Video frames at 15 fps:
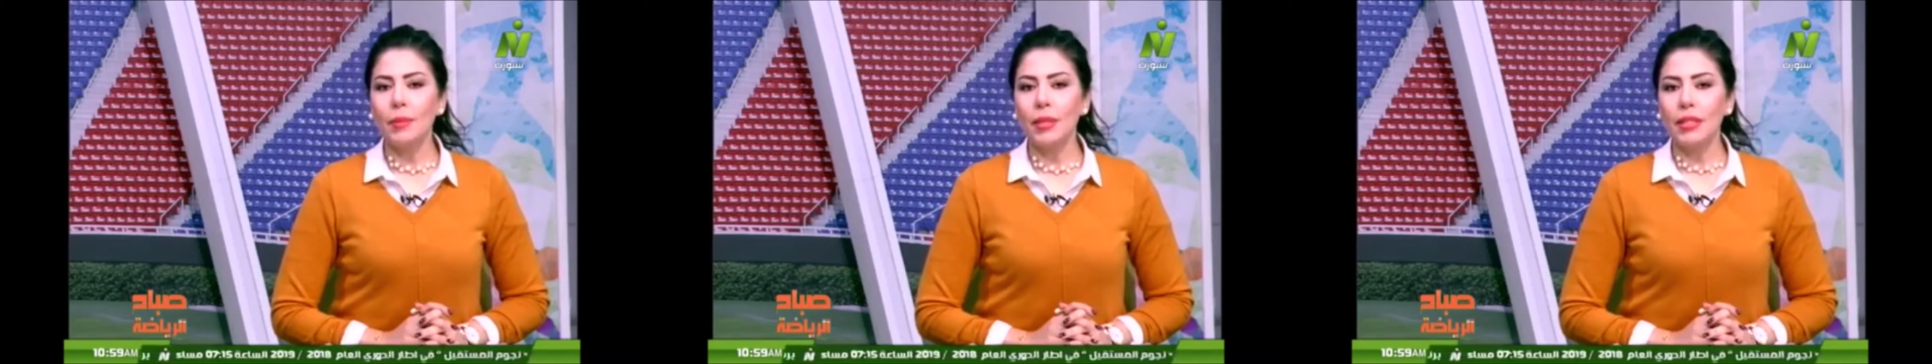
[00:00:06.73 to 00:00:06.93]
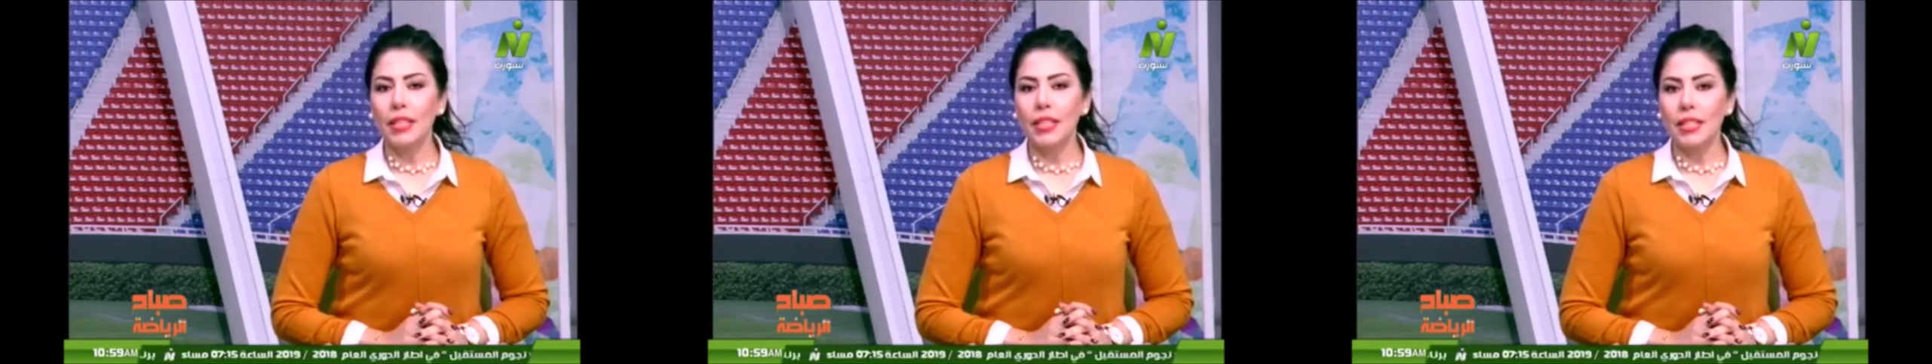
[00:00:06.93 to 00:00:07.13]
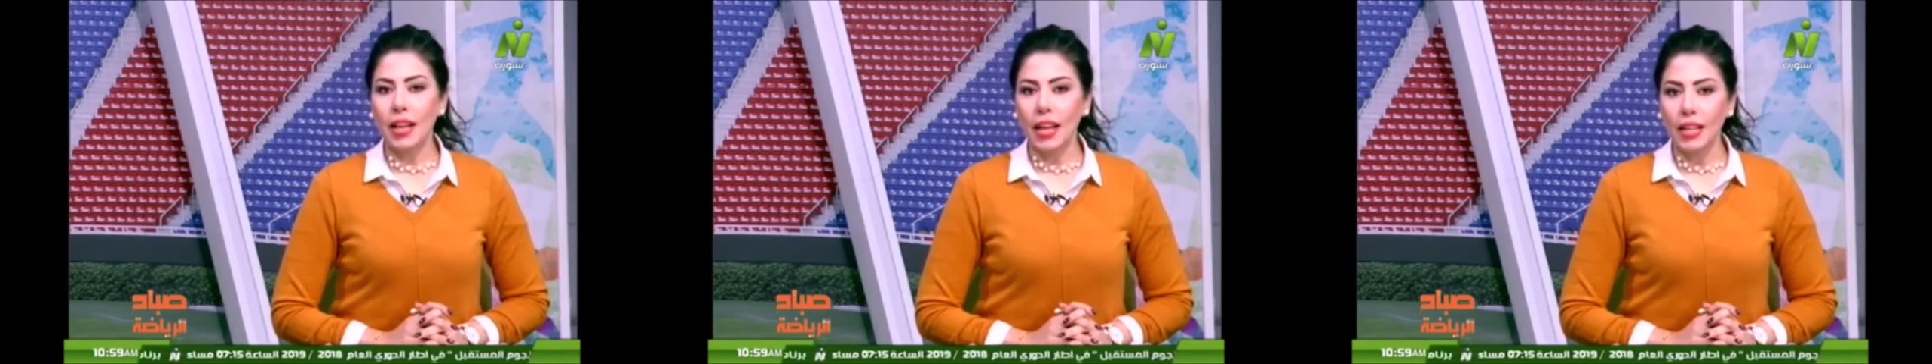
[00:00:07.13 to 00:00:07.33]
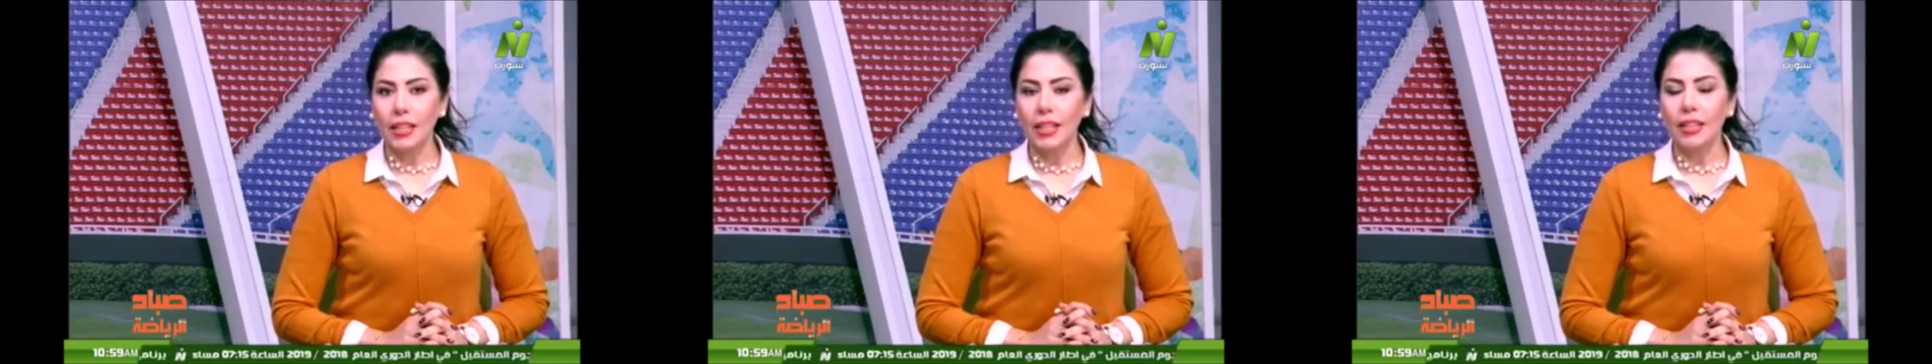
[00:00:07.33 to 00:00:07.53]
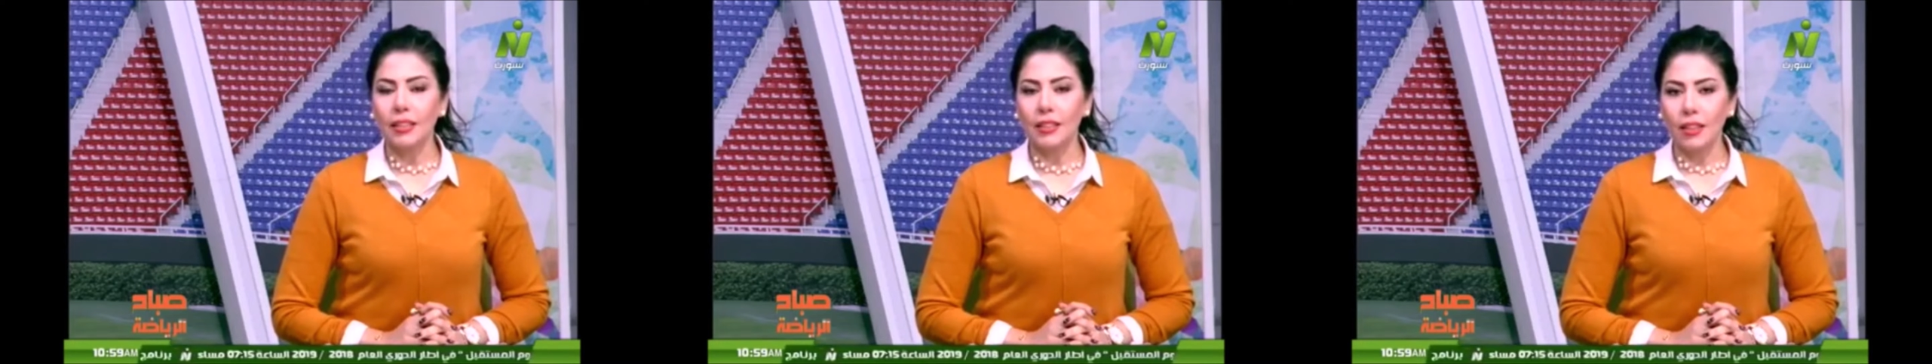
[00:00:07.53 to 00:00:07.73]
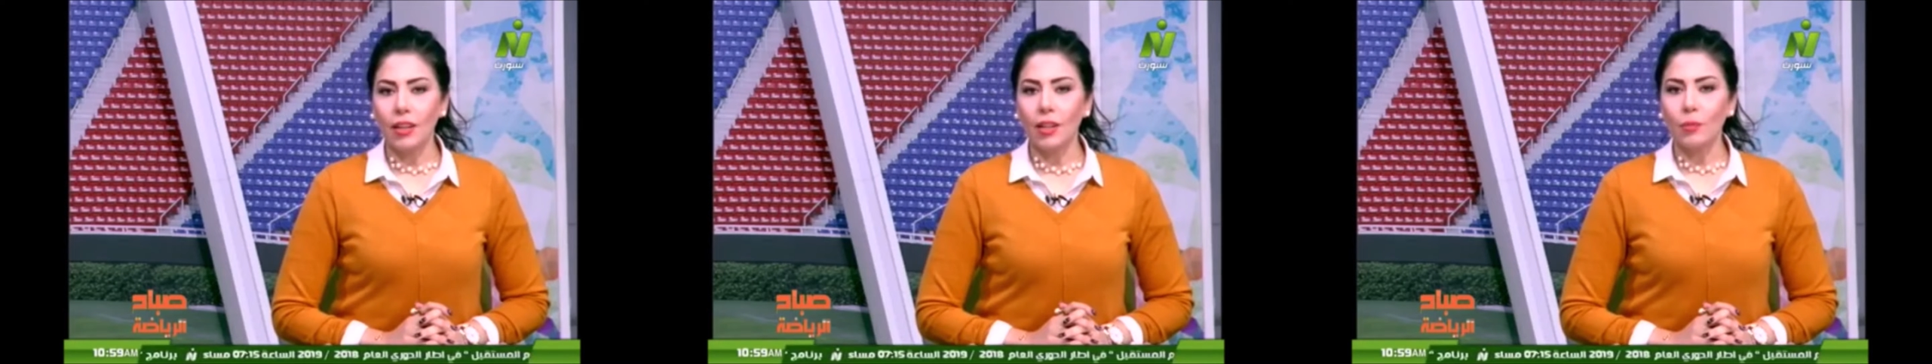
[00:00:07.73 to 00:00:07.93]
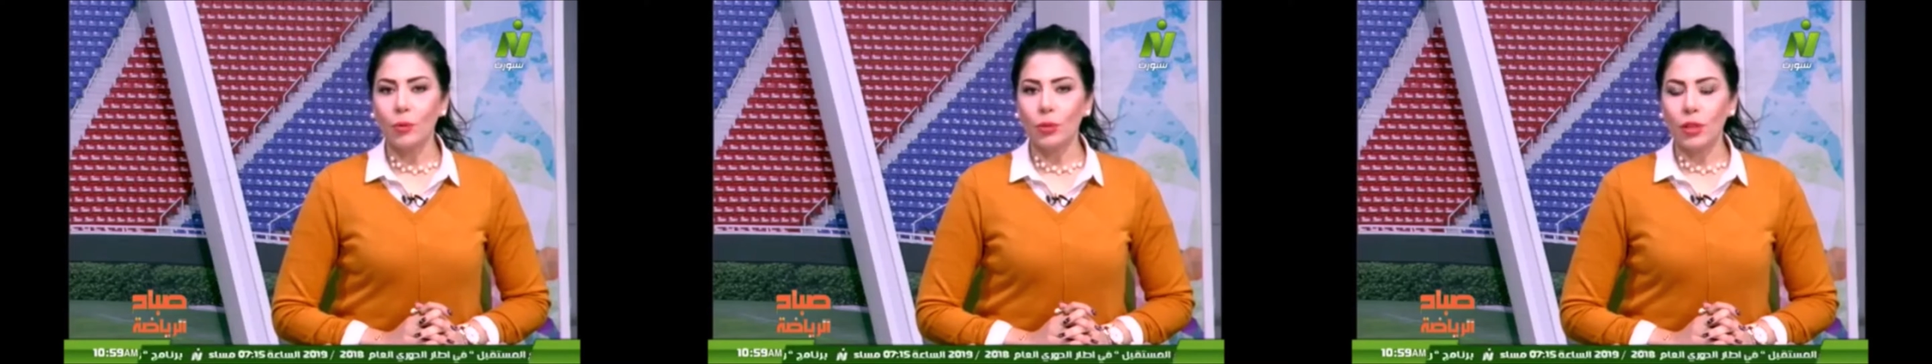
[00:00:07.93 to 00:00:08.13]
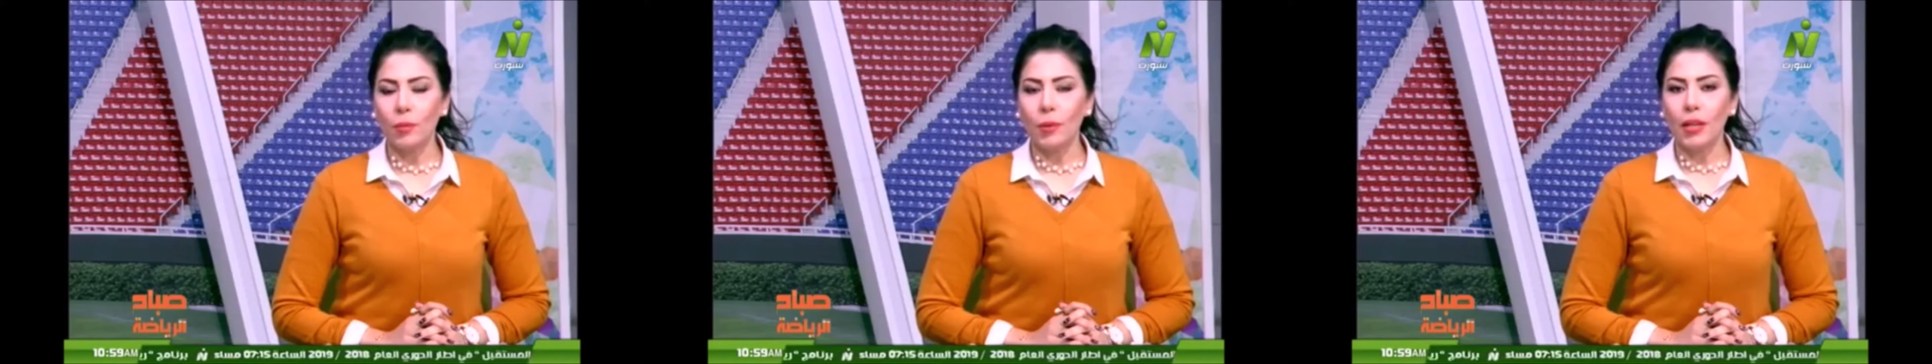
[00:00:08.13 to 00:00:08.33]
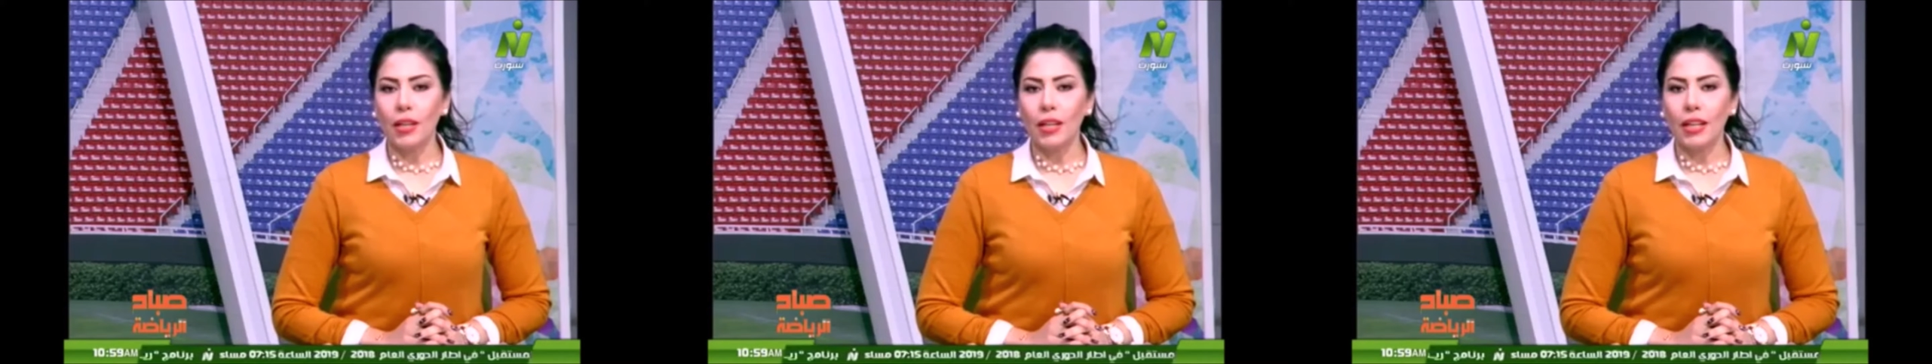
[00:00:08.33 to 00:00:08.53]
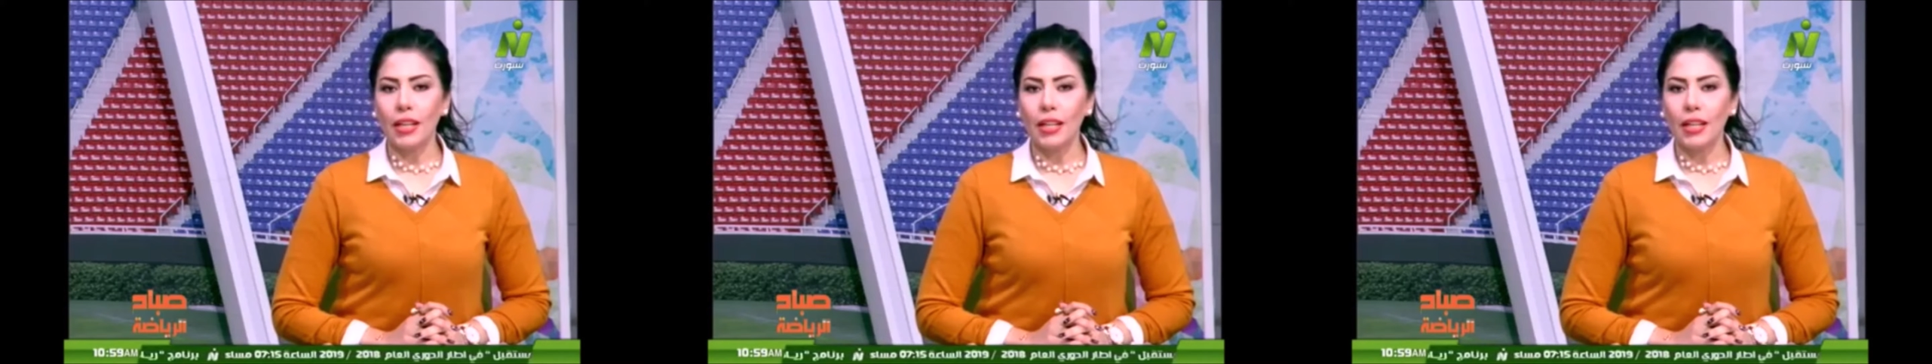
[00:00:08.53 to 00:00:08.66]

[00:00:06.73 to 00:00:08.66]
بتستعد لانطلاق مؤتمر آه،